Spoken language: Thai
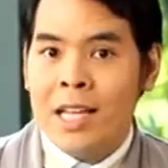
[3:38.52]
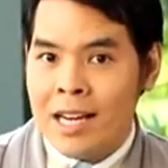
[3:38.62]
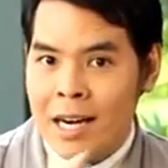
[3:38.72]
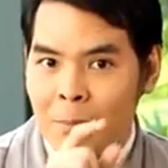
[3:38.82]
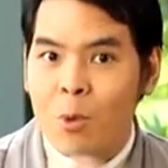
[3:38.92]
ใช่
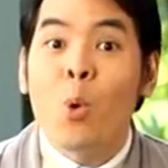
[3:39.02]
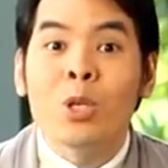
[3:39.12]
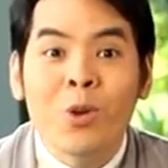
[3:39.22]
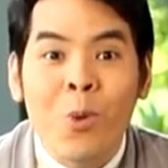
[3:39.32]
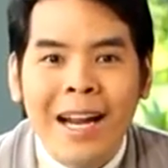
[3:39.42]
ครับ งู
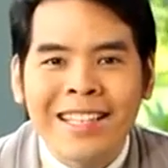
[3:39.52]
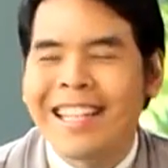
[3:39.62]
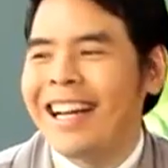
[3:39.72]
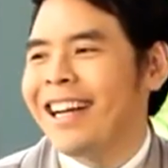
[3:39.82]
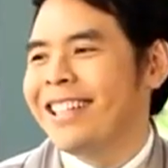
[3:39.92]
สวัสด
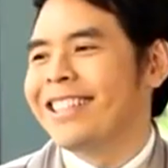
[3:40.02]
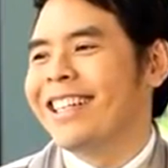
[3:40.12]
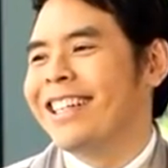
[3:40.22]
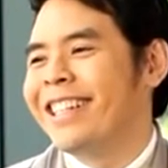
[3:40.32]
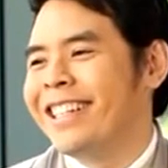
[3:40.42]
นะฮะ
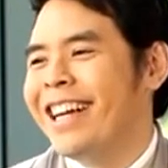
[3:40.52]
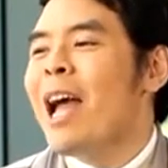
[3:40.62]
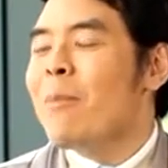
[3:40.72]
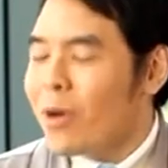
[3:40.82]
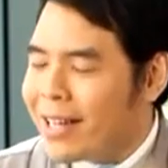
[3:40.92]

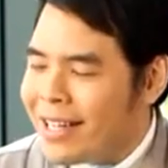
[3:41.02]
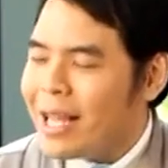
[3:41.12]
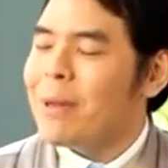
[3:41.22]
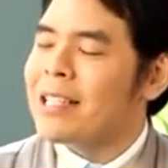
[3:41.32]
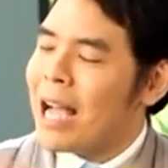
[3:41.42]
พวกนี้
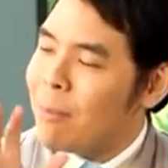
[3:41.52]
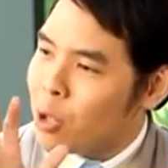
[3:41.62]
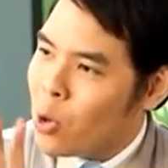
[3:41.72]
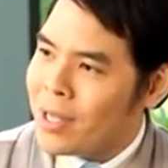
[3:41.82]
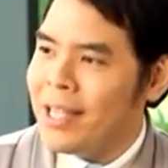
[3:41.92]
เนี่ยเป็น 3
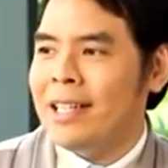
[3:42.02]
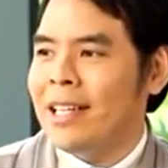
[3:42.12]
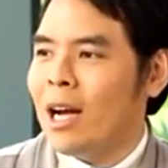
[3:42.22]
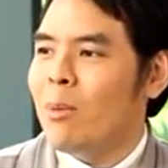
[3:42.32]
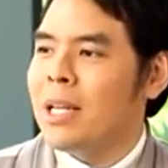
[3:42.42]
โรคฮิต
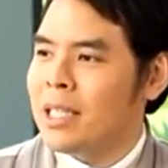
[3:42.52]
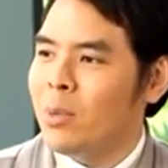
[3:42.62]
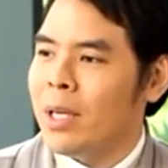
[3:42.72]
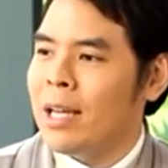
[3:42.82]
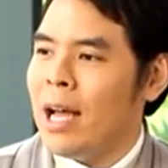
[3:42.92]
ที่เข้ามาใน
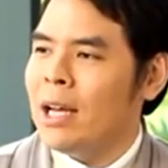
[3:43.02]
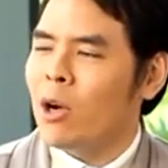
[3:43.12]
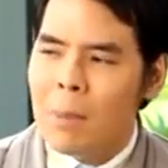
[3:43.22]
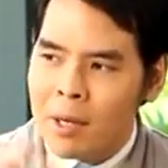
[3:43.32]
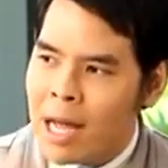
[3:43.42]
ชีวิตได้ แล้
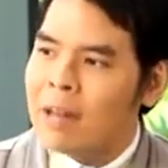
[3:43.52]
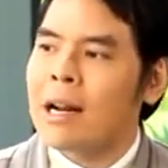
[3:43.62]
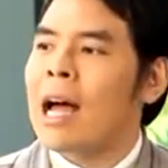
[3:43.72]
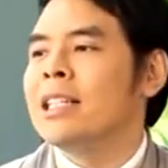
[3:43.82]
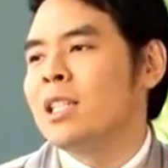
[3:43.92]
วก็มาระ
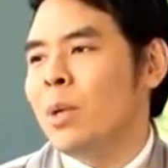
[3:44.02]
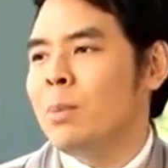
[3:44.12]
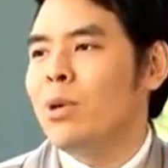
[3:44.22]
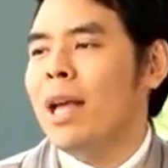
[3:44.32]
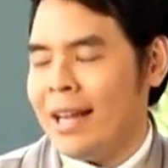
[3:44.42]
รานชีวิต
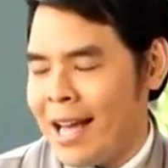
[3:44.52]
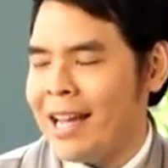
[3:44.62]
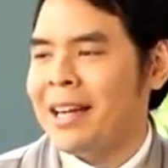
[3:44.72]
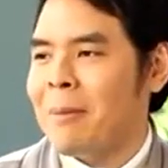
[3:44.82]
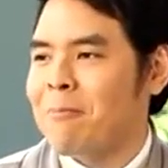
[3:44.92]
ผู้ใหญ่ได้
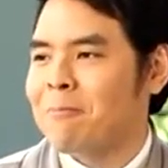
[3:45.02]
ครับ